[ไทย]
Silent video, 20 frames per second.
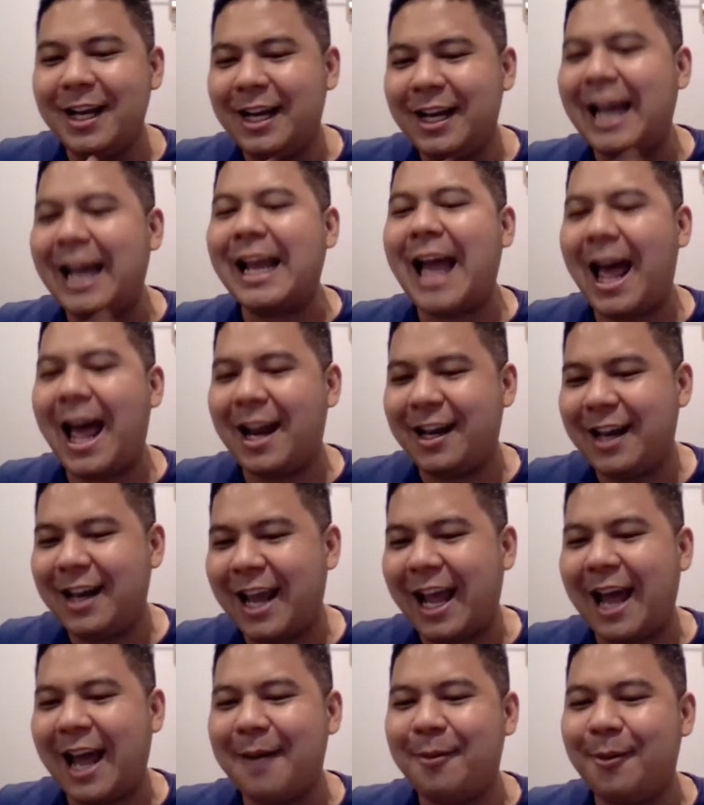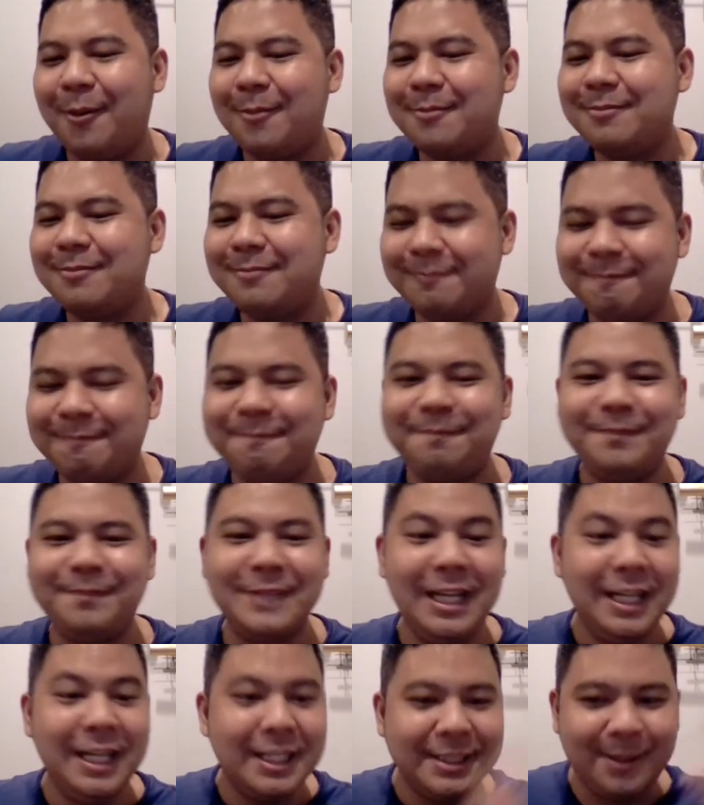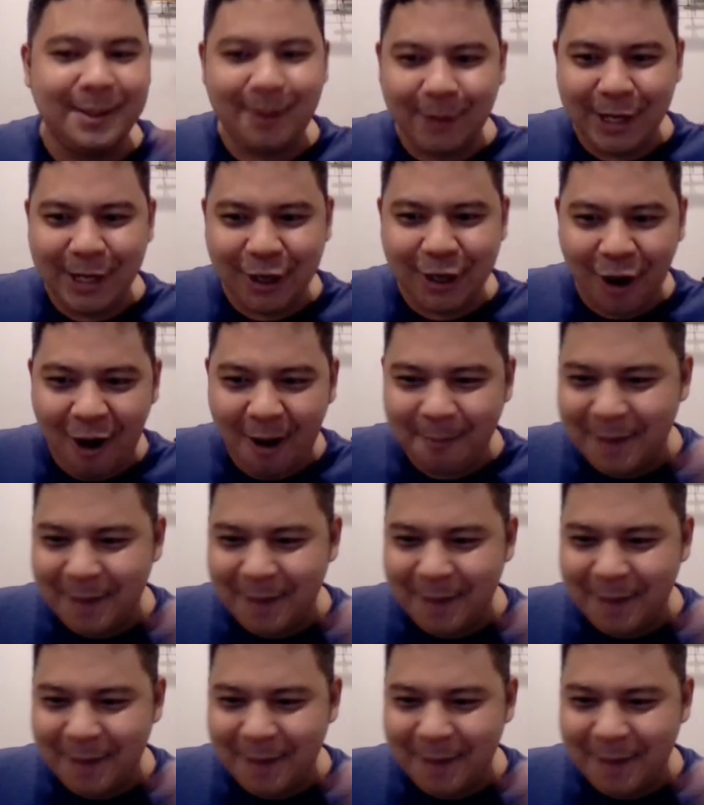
ละกันนะครับผมอืมสำหรับวันนี้ก็